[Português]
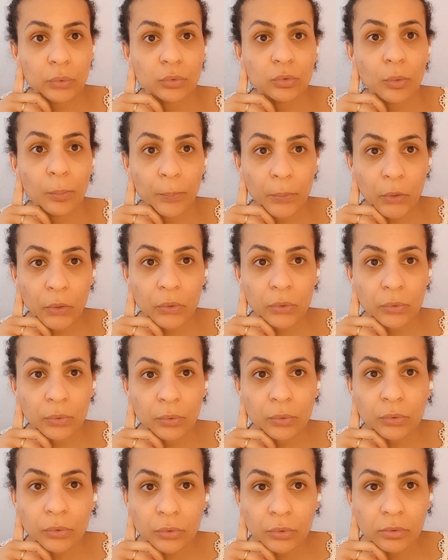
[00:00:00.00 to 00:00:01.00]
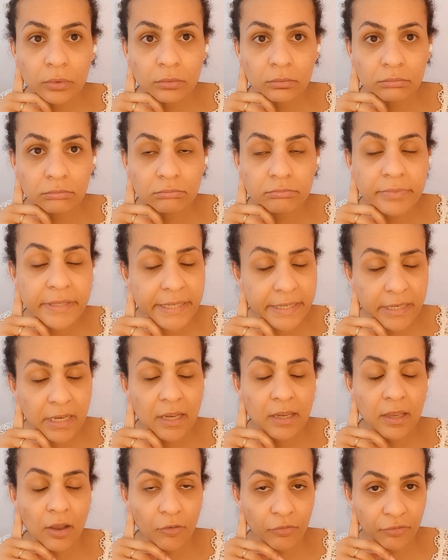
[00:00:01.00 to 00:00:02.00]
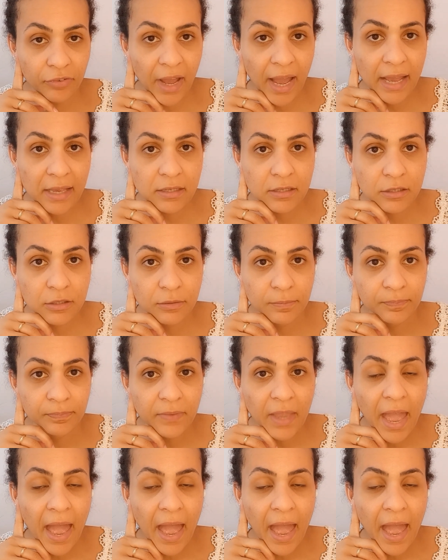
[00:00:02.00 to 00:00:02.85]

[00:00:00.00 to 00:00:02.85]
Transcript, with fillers: do produto, sim, eu faço.